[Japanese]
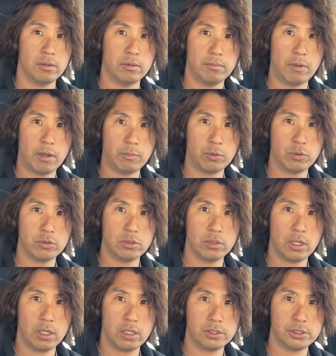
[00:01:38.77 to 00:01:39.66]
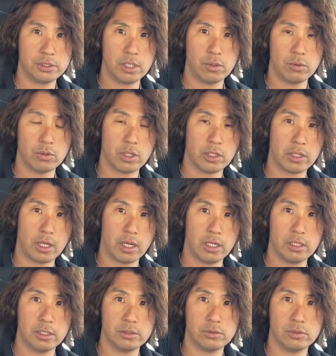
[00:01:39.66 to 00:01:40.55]
まあ僕が試験を受けた
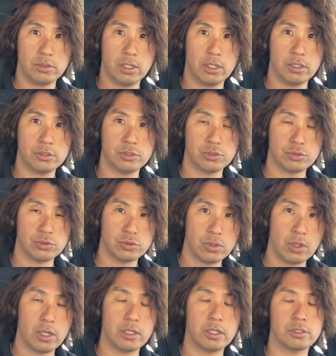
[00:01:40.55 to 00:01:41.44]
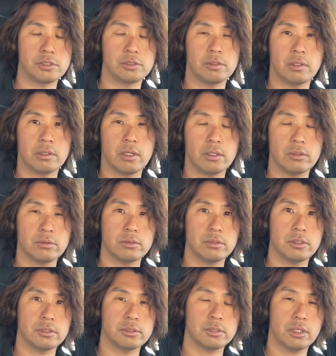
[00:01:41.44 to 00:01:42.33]
アリゾナ州の話にはなる
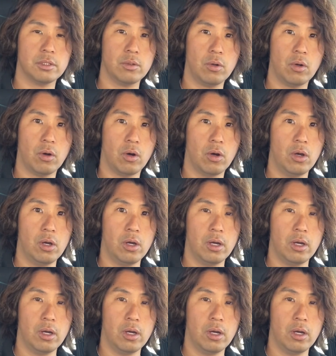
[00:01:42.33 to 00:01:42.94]
んですけど、